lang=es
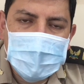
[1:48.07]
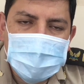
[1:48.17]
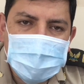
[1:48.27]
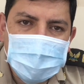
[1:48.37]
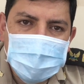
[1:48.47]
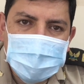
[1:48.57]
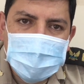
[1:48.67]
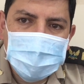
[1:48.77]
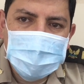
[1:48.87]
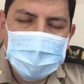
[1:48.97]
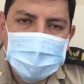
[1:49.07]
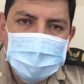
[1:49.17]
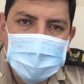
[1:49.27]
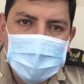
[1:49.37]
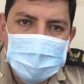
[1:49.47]
recorridos,
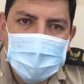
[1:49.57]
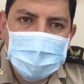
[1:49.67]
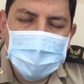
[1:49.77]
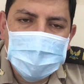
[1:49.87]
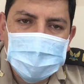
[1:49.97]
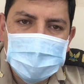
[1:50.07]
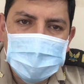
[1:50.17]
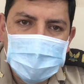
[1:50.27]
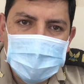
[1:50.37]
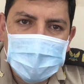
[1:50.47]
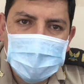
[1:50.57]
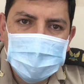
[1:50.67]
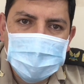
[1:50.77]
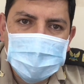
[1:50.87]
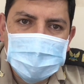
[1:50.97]
patrullajes para poder detectar en
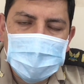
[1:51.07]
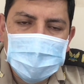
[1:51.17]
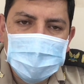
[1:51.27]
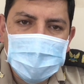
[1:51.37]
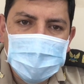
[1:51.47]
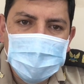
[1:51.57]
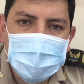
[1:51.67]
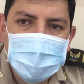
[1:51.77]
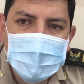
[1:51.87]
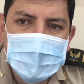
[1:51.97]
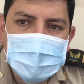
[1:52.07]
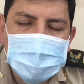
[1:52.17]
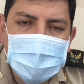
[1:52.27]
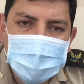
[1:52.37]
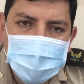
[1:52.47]
dónde estaba el vehículo, se le
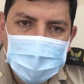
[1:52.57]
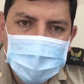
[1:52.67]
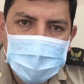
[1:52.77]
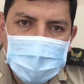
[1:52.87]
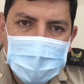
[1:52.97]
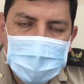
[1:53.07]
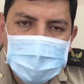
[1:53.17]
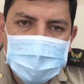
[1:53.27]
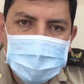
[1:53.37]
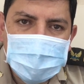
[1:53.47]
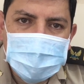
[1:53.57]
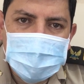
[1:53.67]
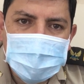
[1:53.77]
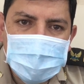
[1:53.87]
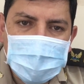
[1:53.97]
pudo ubicar y,
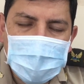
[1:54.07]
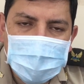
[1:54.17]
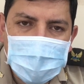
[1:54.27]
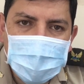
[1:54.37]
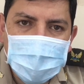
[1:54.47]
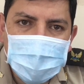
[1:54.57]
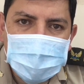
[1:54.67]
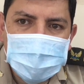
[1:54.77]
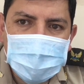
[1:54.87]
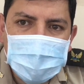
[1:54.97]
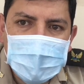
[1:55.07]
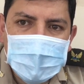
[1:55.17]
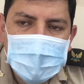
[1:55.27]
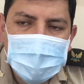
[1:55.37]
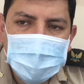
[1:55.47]
al vehículo este
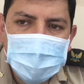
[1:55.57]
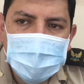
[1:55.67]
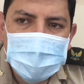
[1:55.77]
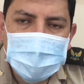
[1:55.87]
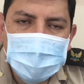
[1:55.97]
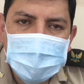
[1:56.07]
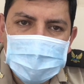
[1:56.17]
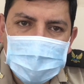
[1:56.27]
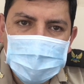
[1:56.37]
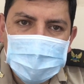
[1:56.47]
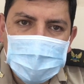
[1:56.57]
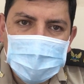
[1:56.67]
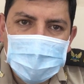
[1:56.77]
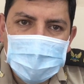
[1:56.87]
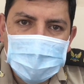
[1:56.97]
y obviamente comenzamos a,
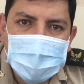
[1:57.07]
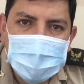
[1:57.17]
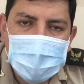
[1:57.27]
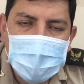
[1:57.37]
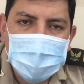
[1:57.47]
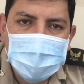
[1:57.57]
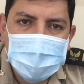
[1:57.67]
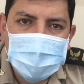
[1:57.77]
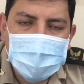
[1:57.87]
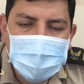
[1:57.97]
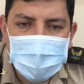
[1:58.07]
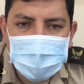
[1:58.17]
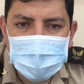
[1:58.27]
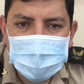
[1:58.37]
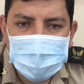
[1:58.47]
a ver... A,
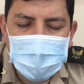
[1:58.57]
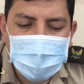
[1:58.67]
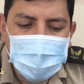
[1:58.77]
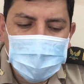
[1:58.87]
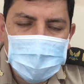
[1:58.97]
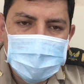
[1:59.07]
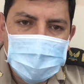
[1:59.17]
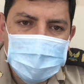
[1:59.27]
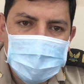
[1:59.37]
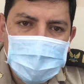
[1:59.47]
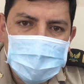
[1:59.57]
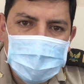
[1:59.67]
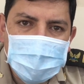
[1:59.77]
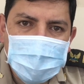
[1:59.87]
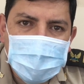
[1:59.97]
a movilizarnos en el
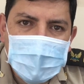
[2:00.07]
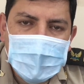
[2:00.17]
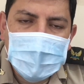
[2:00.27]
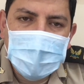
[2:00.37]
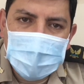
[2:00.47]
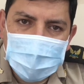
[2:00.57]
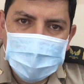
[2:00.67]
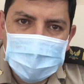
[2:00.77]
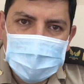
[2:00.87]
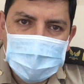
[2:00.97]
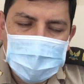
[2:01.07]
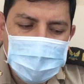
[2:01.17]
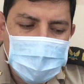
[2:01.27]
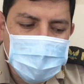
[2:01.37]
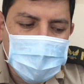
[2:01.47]
sector. La comunidad también
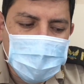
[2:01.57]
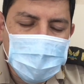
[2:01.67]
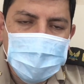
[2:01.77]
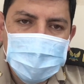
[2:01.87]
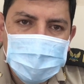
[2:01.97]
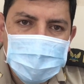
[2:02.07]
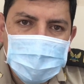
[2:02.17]
nos ayudó mucho